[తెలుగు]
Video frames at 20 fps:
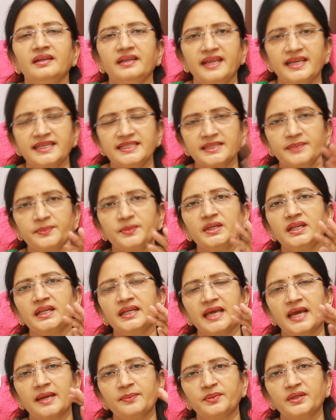నేను చెప్పిన
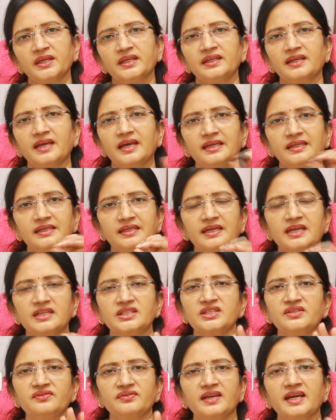నాప్కిన్ కానీ
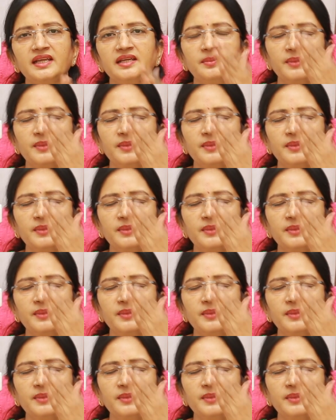కర్చీఫ్ కానీ